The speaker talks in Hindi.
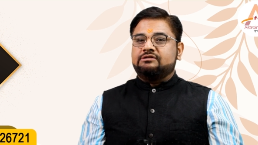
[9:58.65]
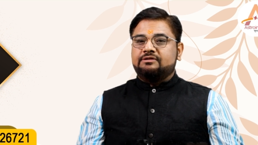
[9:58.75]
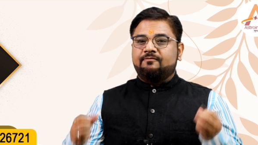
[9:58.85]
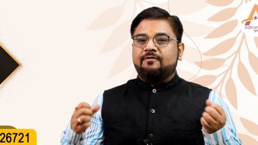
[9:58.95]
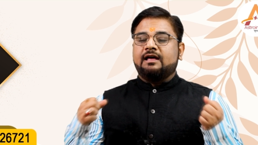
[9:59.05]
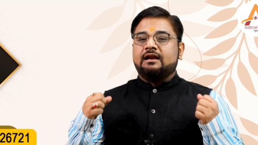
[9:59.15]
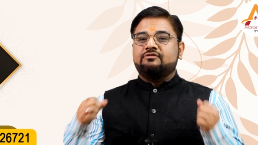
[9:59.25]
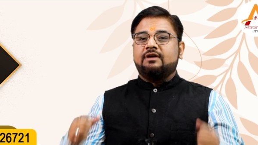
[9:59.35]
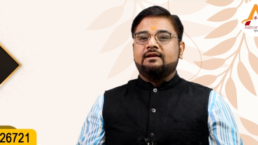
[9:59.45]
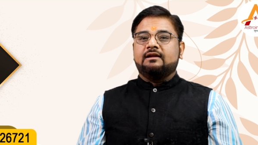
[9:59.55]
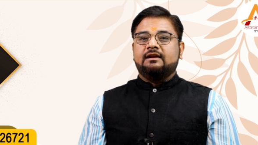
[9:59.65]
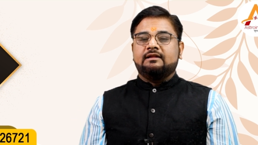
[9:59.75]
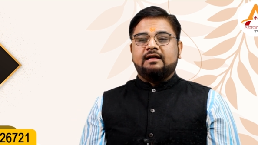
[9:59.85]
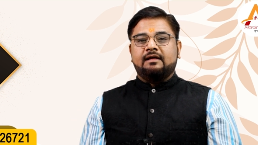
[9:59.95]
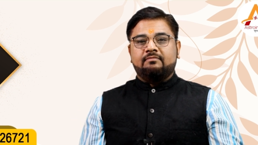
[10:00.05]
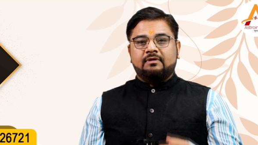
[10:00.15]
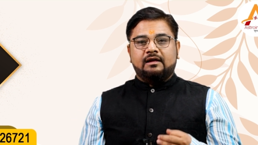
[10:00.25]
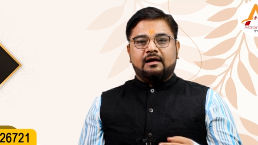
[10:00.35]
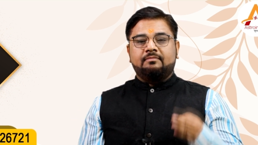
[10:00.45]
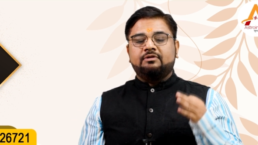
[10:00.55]
जिम वगैरह ज्वाइन कर लेता है
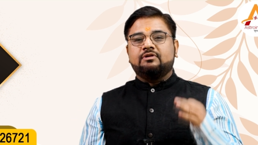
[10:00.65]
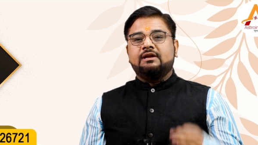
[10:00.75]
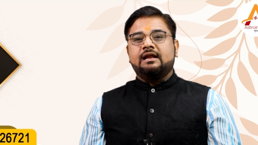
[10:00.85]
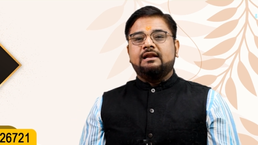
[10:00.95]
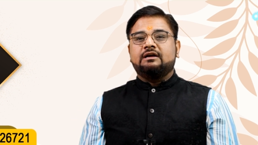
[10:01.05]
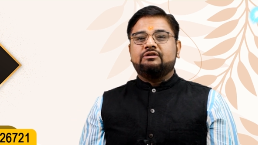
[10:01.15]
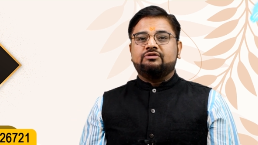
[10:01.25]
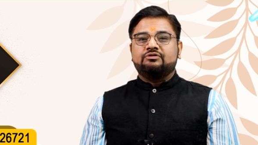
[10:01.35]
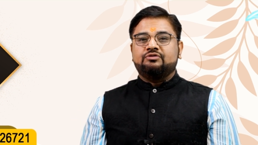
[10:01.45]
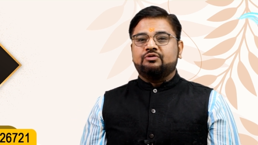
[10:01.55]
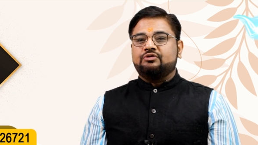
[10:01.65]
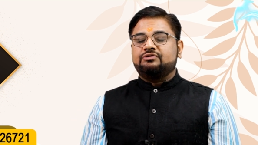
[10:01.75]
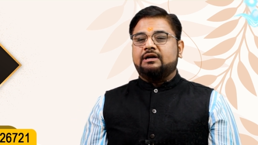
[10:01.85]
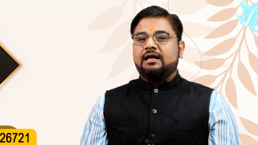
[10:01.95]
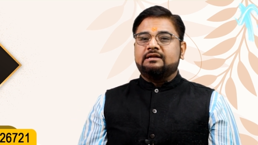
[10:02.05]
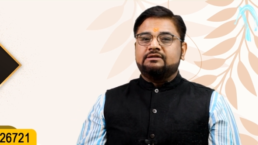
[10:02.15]
अभी तो नया नया जोश चढ़ा है